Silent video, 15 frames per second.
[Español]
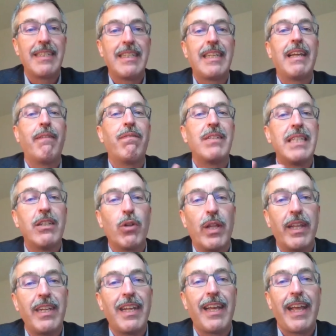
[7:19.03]
Así que
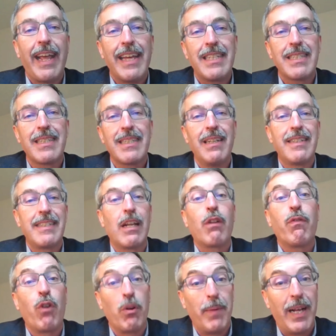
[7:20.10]
ciudadanía es
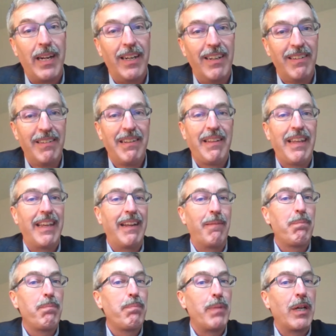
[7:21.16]
ser formal,
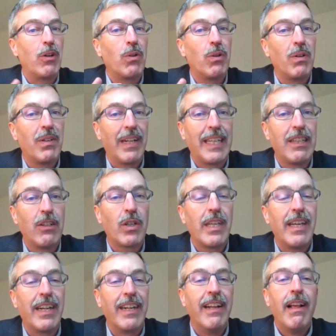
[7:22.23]
eh, pero la gente
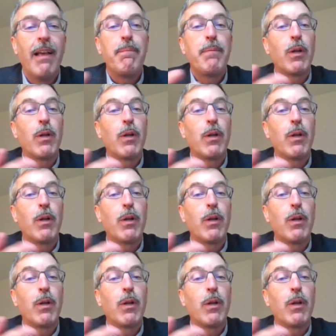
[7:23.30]
no quiere.